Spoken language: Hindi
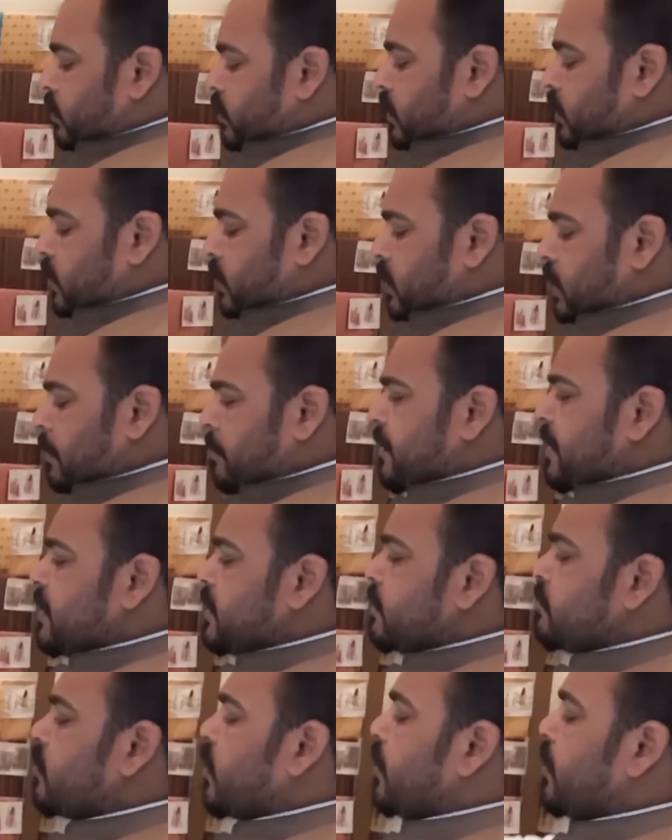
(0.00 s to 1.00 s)

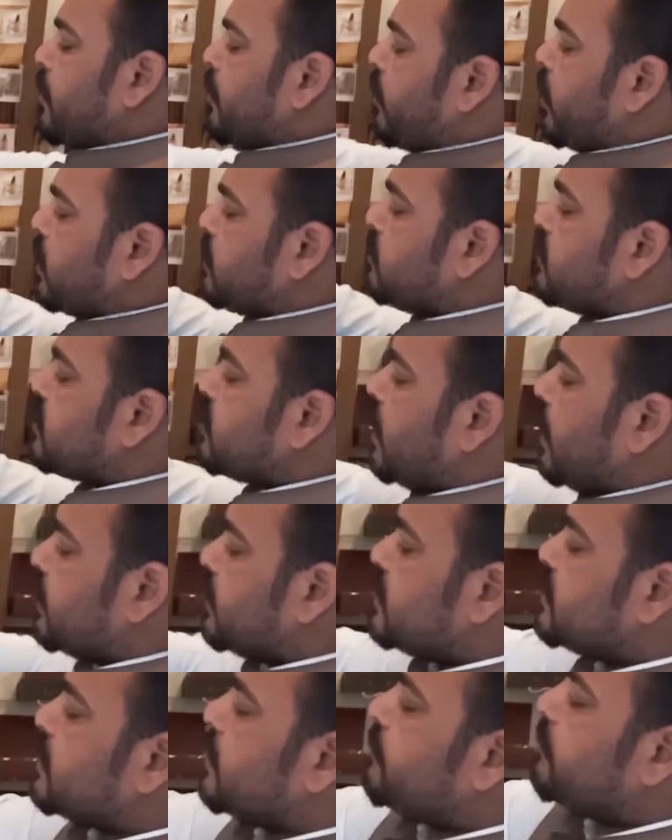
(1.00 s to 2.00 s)
मीडियम कंट्रास्ट में
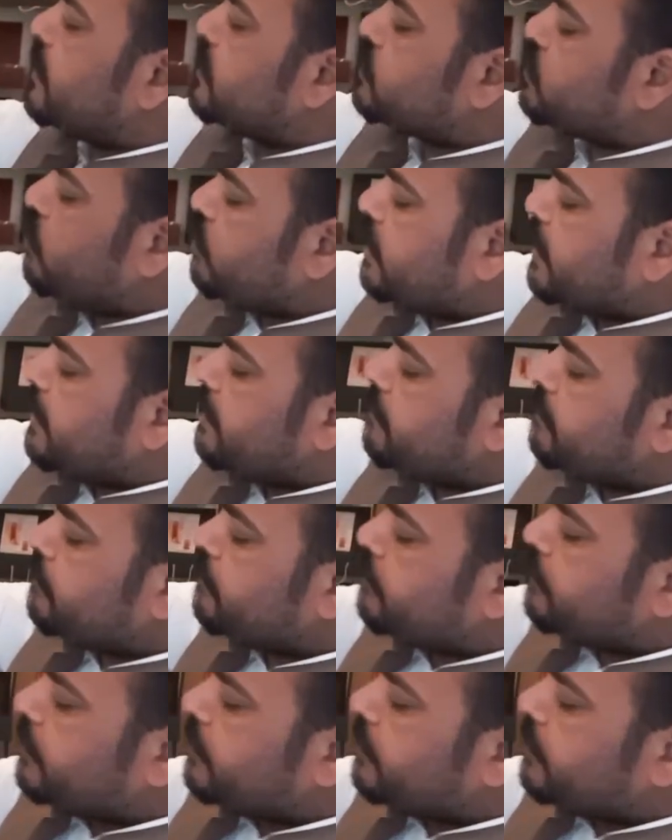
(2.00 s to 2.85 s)
साथ इसके वेस्टकोट है